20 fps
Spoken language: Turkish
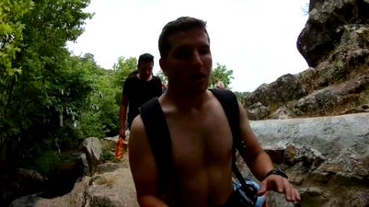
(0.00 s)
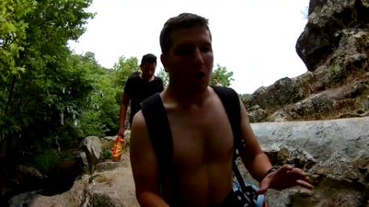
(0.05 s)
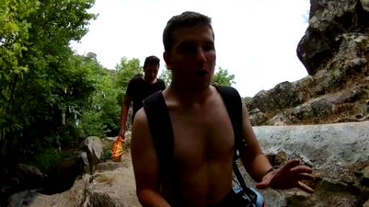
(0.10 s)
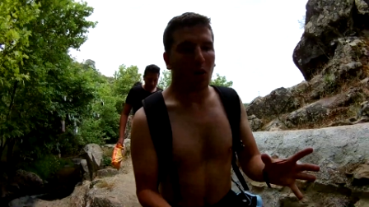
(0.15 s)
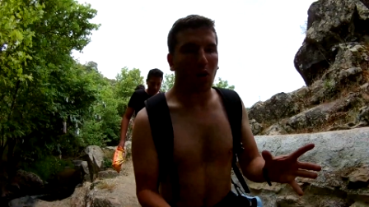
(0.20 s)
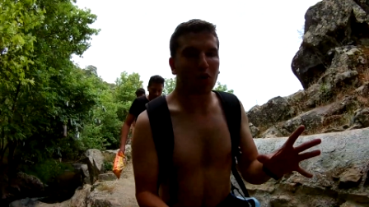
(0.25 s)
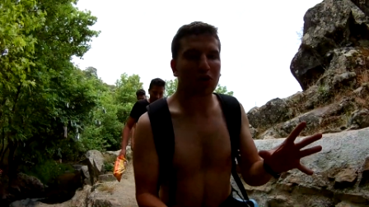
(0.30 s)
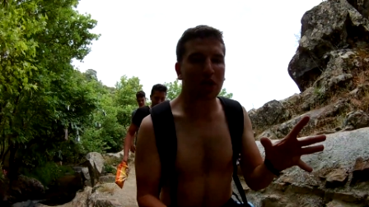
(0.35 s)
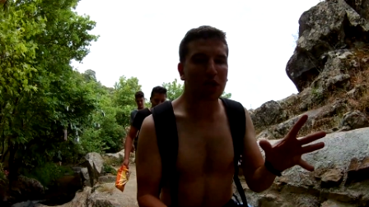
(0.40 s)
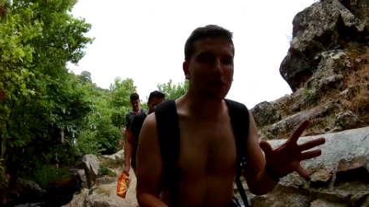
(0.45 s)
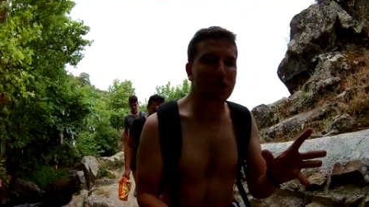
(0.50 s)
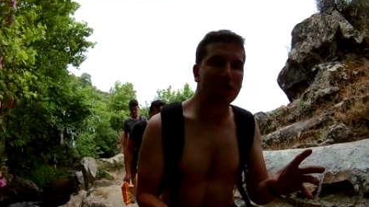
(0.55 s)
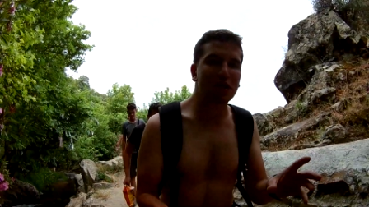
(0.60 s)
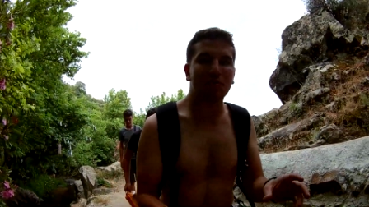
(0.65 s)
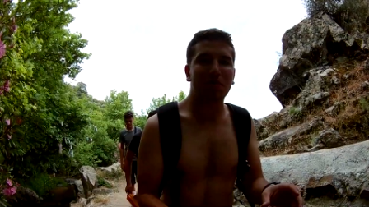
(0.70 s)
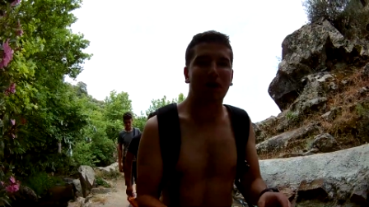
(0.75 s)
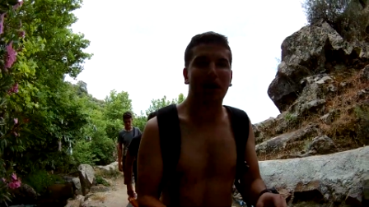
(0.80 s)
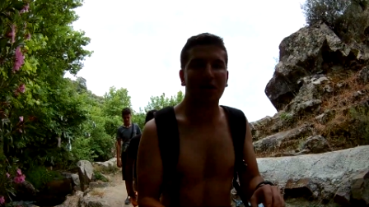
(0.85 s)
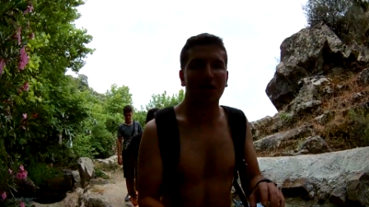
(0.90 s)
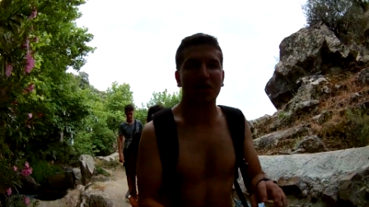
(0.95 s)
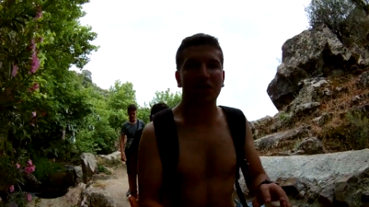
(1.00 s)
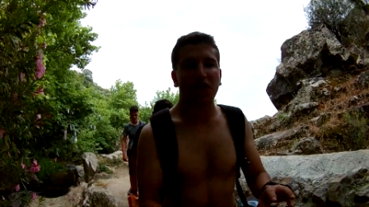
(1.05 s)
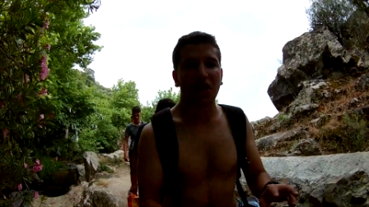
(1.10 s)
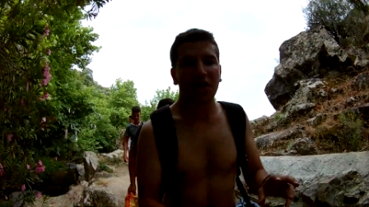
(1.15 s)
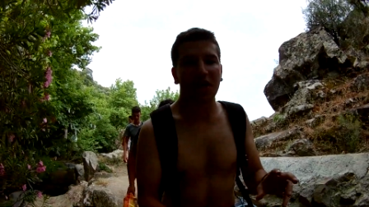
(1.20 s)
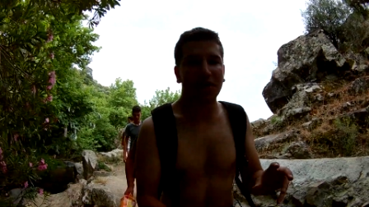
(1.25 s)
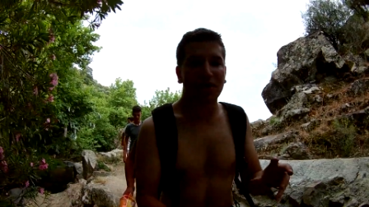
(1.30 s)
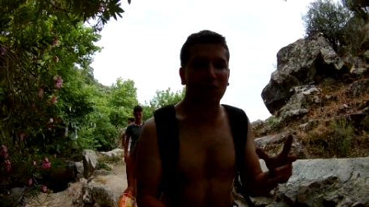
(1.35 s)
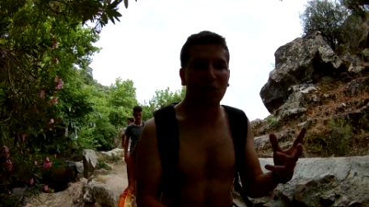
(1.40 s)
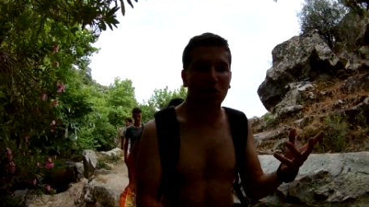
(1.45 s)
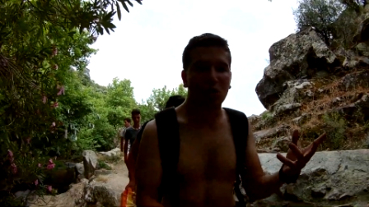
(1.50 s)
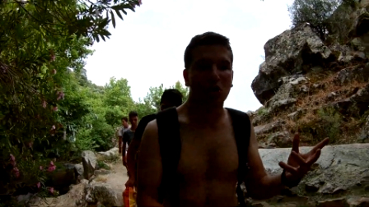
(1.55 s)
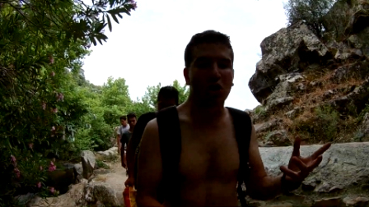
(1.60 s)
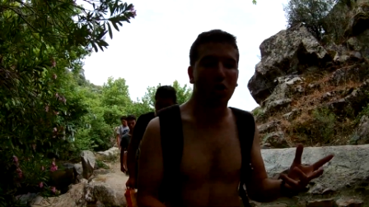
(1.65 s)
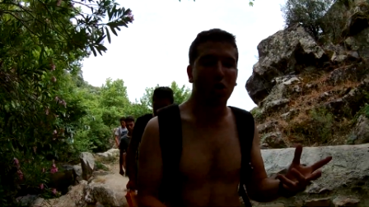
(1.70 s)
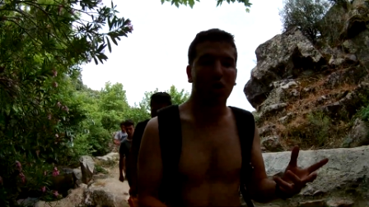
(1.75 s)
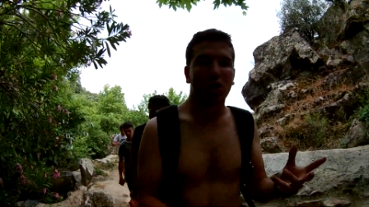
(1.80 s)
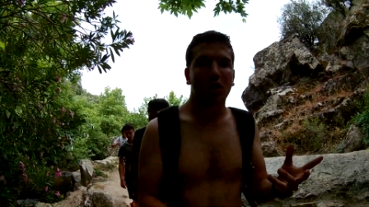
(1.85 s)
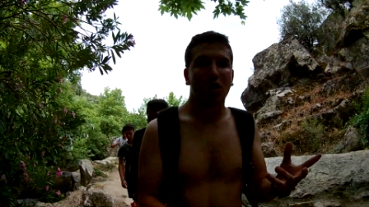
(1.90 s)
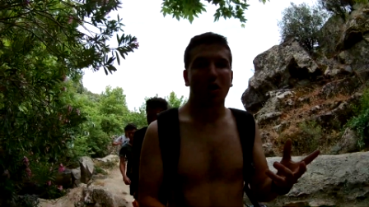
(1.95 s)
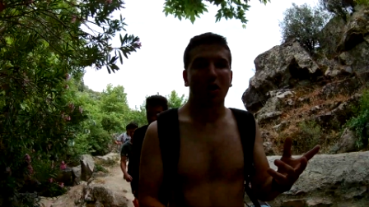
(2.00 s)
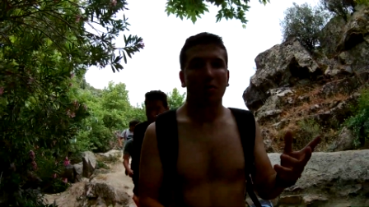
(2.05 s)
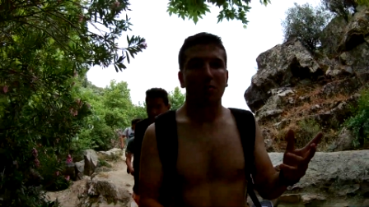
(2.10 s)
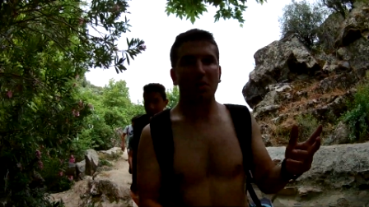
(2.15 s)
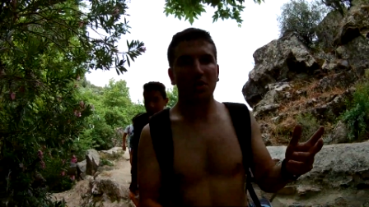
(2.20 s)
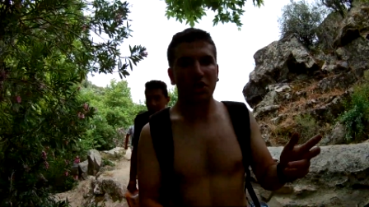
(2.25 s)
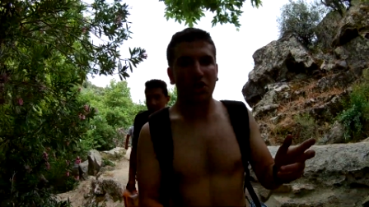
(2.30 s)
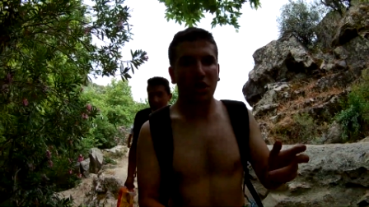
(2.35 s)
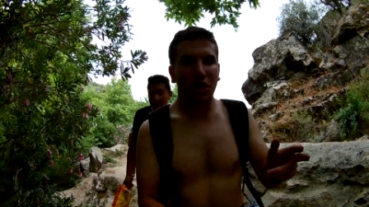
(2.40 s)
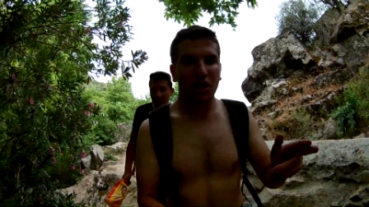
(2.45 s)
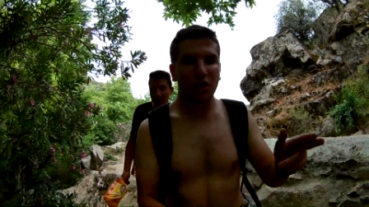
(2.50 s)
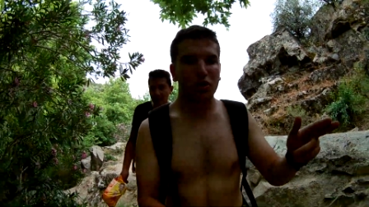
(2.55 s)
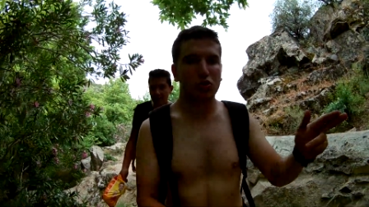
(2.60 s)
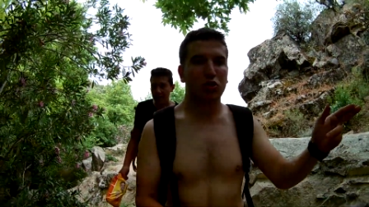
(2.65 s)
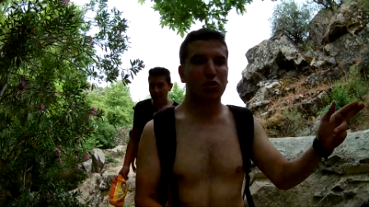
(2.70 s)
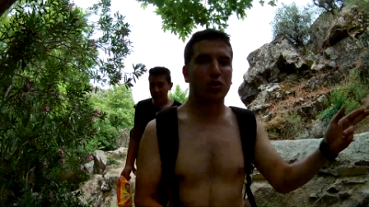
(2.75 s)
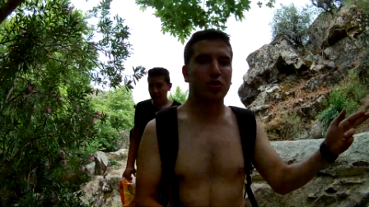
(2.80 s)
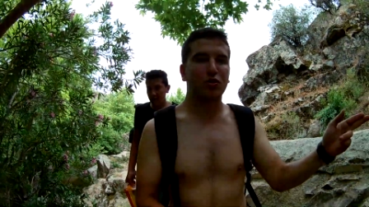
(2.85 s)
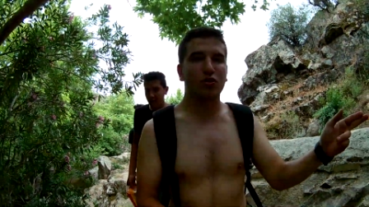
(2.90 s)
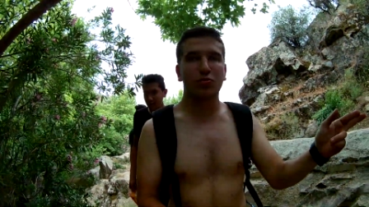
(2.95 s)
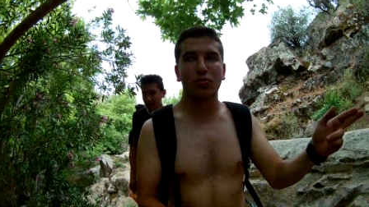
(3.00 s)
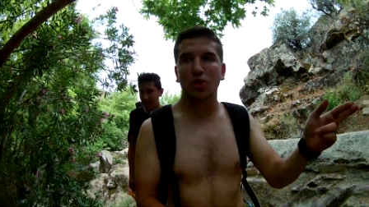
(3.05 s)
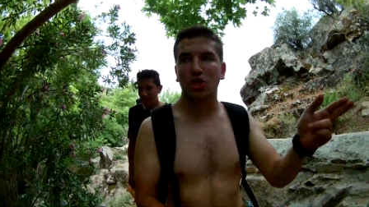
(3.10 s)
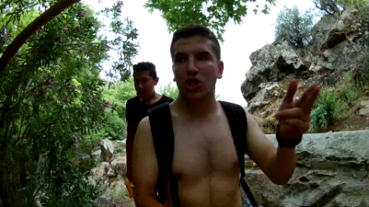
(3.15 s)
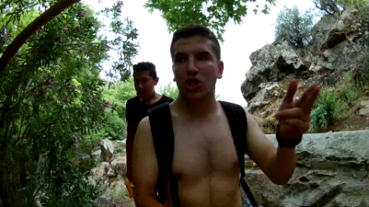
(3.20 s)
Ortalarında bir yerde işaret yok. Bir işaret sola diyor, bir